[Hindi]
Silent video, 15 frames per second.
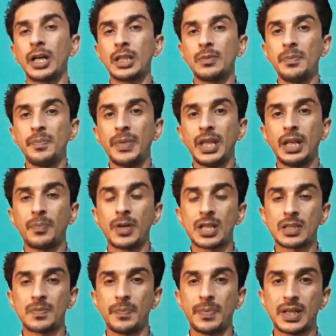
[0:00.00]
बाद भी मेरे
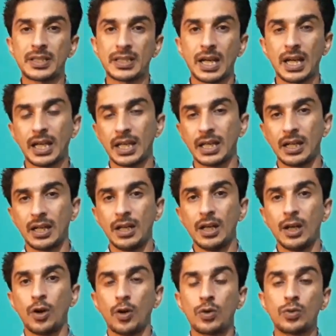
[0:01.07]
पास में पैसा आएगा
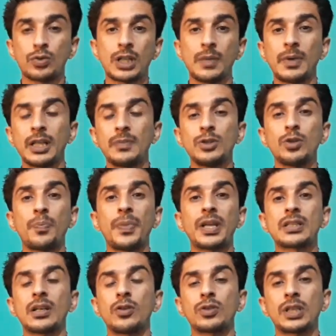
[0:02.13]
और उसके बाद में जो
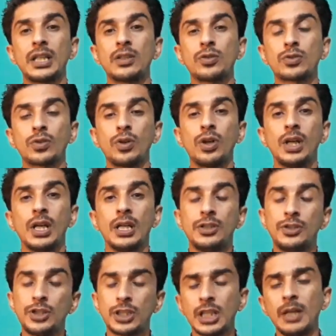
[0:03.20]
पैसा होता है दोस्तों
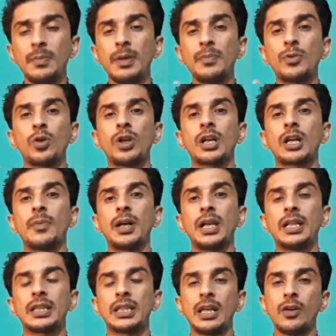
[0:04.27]
जितने भी हम डॉलर कमा
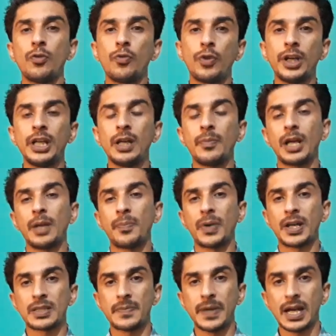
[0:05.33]
लेते हैं वही हमारे
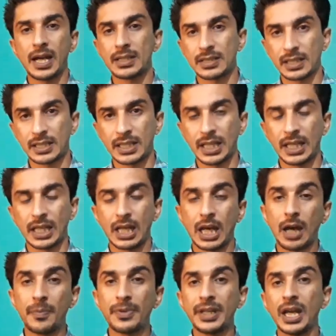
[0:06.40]
पास में आ सकते हैं
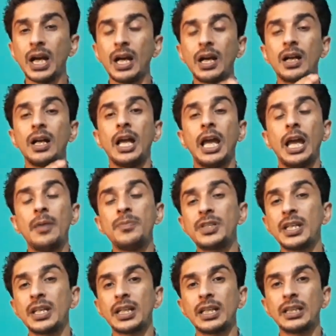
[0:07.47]
अब यहाँ एम
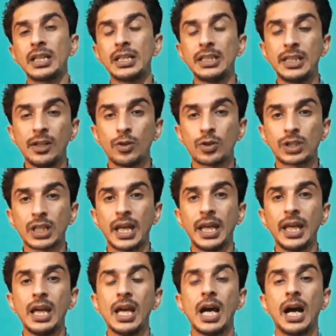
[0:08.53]
के अंदर ये होता है